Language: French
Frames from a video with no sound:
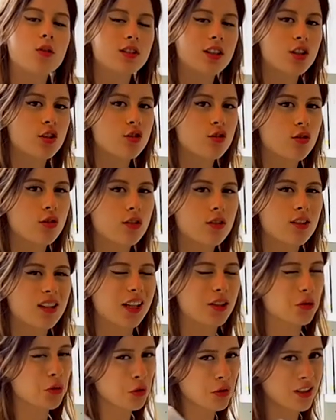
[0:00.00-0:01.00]
l'idée
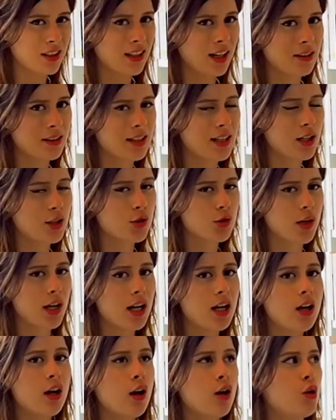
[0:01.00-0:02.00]
d'apprendre des choses, la
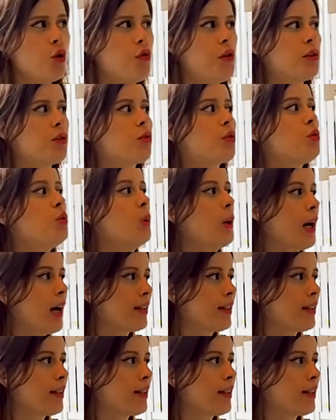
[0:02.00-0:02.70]
curiosité intellectuelle,